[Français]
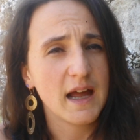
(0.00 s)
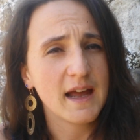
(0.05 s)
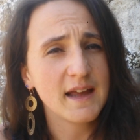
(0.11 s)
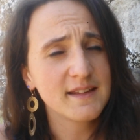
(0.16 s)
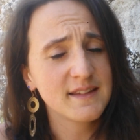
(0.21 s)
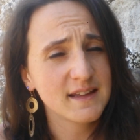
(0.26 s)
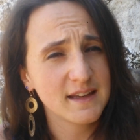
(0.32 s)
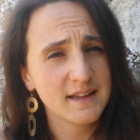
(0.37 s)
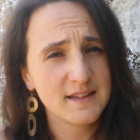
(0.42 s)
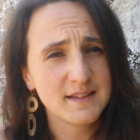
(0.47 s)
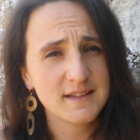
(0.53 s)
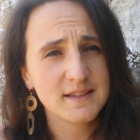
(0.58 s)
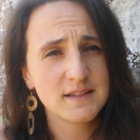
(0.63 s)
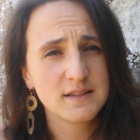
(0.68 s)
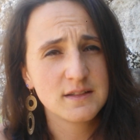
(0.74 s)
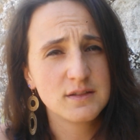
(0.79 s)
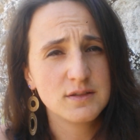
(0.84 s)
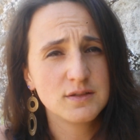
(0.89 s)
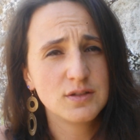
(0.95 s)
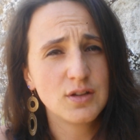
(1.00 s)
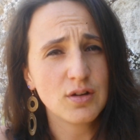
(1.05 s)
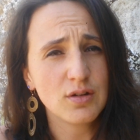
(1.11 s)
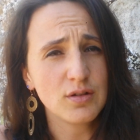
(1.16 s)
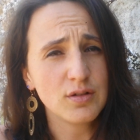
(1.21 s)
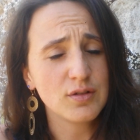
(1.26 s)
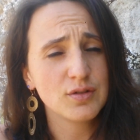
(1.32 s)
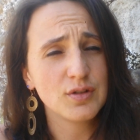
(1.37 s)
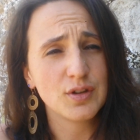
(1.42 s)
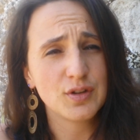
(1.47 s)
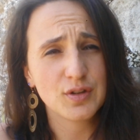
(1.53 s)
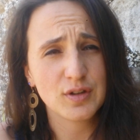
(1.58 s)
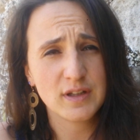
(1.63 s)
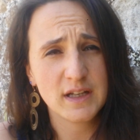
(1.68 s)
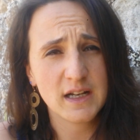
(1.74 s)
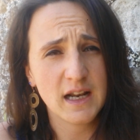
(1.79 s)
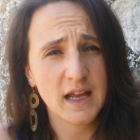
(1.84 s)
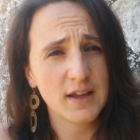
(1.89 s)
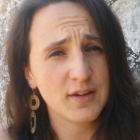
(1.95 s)
inscrite dans notre
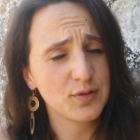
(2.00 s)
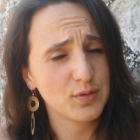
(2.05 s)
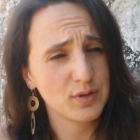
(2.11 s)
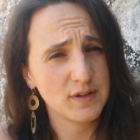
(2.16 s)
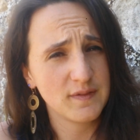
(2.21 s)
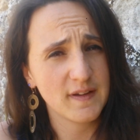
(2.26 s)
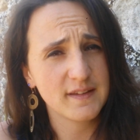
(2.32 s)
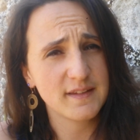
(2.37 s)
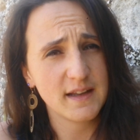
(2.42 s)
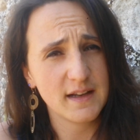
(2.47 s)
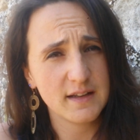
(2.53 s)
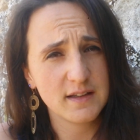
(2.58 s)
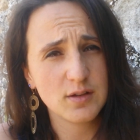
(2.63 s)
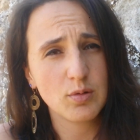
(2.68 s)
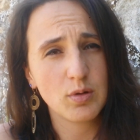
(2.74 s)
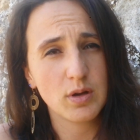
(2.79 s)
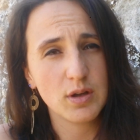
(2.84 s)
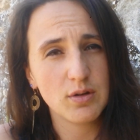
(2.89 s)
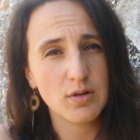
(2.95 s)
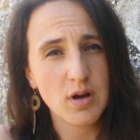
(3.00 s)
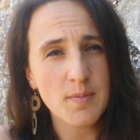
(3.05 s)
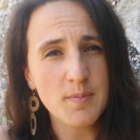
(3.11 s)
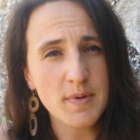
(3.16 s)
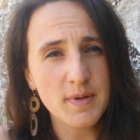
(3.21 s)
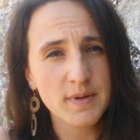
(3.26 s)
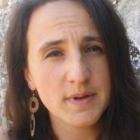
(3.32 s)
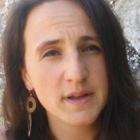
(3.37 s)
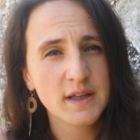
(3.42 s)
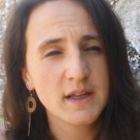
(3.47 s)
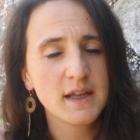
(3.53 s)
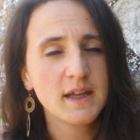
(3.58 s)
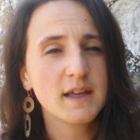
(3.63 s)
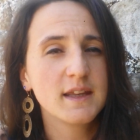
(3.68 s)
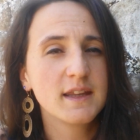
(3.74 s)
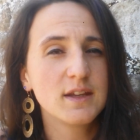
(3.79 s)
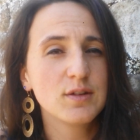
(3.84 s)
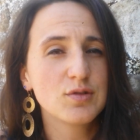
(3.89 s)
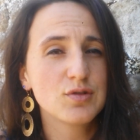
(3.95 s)
Déclaration universelle des droits de l'homme,
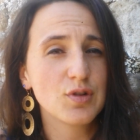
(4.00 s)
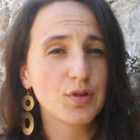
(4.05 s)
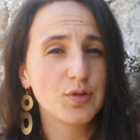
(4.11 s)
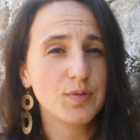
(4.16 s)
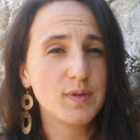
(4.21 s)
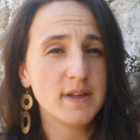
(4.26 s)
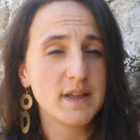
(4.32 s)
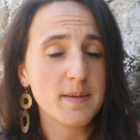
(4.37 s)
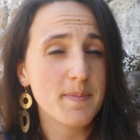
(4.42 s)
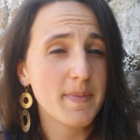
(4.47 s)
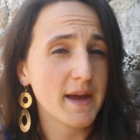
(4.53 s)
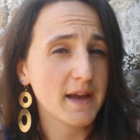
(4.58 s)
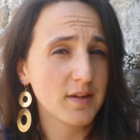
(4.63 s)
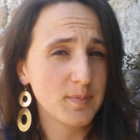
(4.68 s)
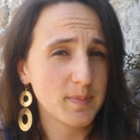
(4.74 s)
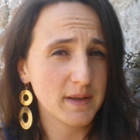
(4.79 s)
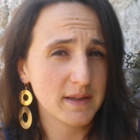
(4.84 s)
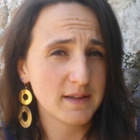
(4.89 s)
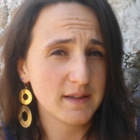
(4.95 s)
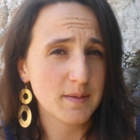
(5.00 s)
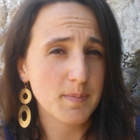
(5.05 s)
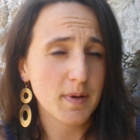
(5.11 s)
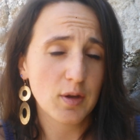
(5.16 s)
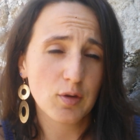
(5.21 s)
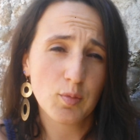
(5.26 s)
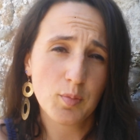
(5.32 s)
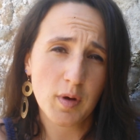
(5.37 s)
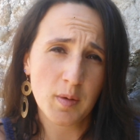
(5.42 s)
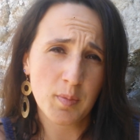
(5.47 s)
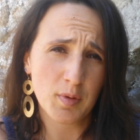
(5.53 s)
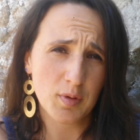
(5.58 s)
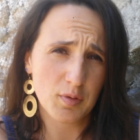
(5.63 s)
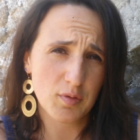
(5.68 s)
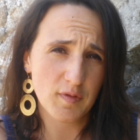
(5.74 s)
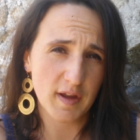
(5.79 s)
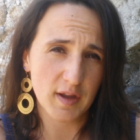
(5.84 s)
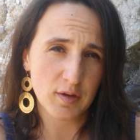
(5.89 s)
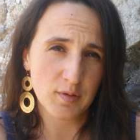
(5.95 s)
qui aujourd'hui n'est pas respectée par nos propres
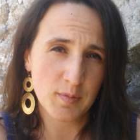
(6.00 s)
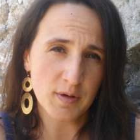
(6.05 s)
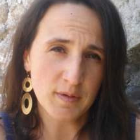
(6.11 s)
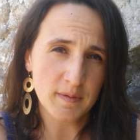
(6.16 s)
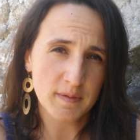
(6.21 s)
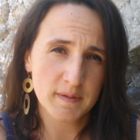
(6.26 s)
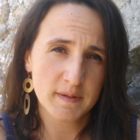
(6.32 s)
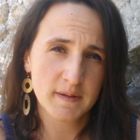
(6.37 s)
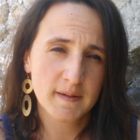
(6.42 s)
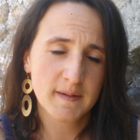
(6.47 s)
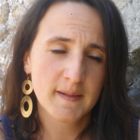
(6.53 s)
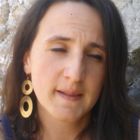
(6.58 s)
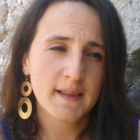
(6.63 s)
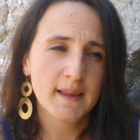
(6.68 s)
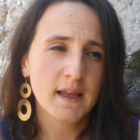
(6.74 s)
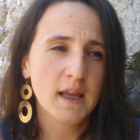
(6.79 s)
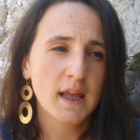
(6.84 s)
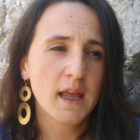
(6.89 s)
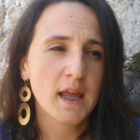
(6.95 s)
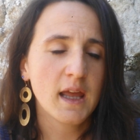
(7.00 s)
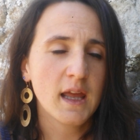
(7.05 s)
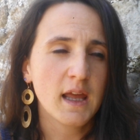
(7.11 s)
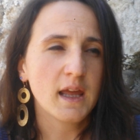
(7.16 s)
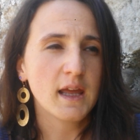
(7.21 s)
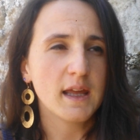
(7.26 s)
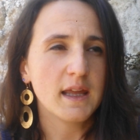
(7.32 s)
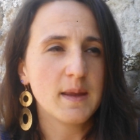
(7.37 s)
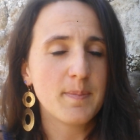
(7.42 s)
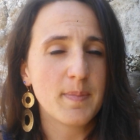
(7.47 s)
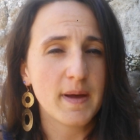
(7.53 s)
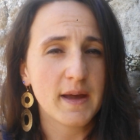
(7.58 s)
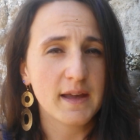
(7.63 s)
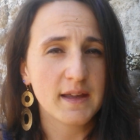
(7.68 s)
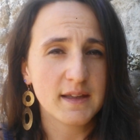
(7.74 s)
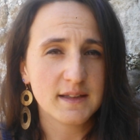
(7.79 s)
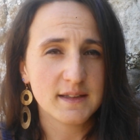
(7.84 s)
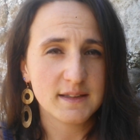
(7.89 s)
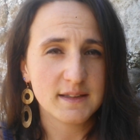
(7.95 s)
gouvernements et par